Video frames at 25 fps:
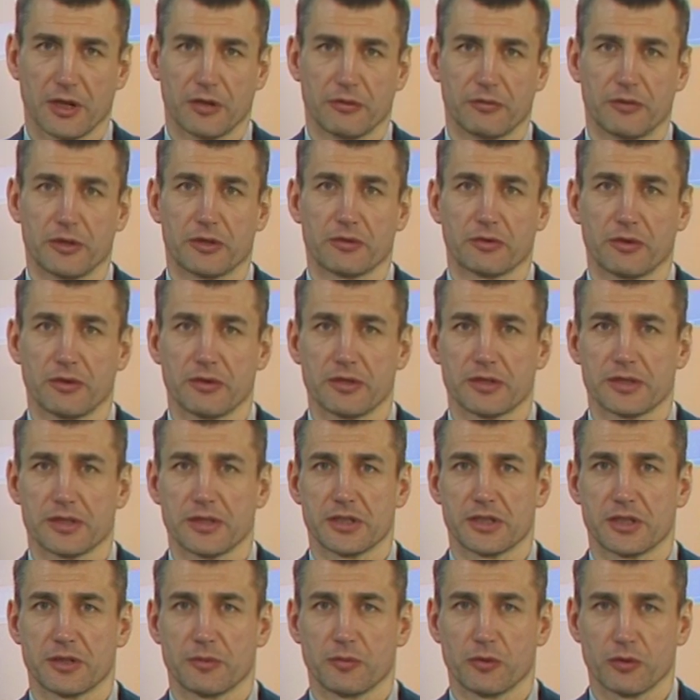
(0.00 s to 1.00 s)
Ведь вывести
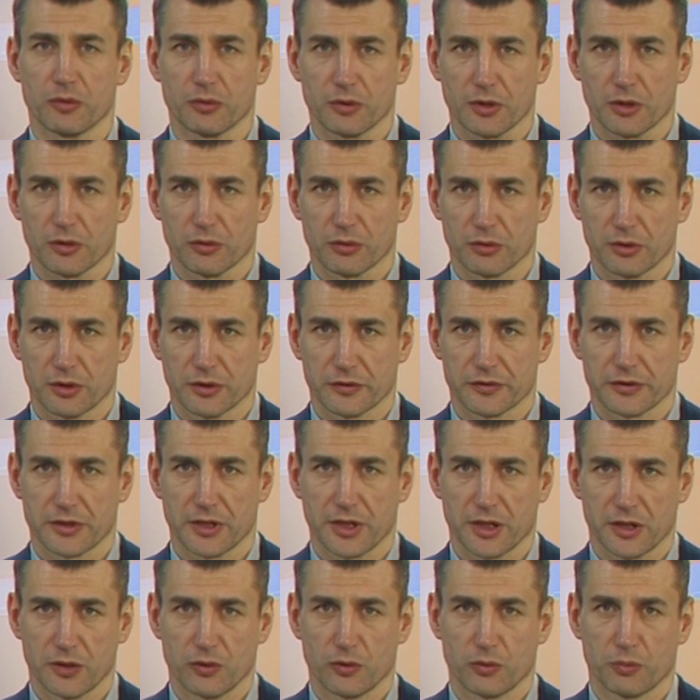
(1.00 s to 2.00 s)
семью на отдых в
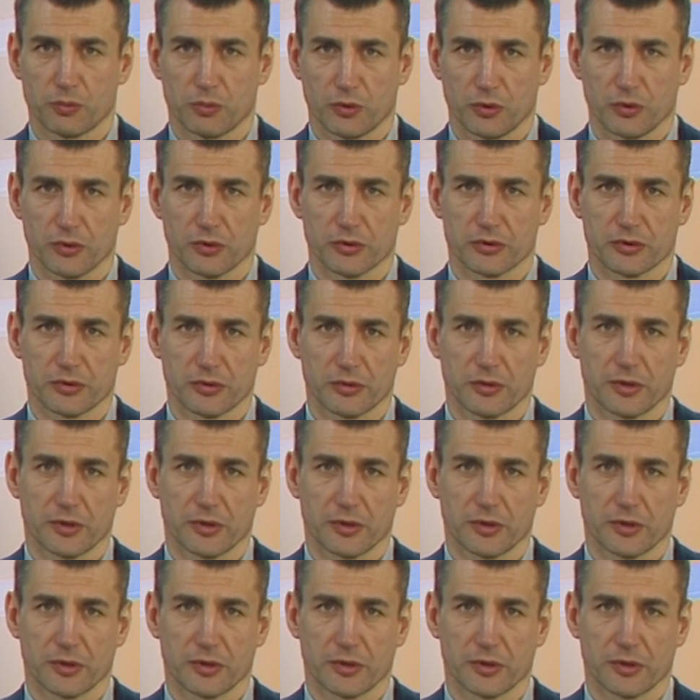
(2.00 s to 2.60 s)
среднюю полосу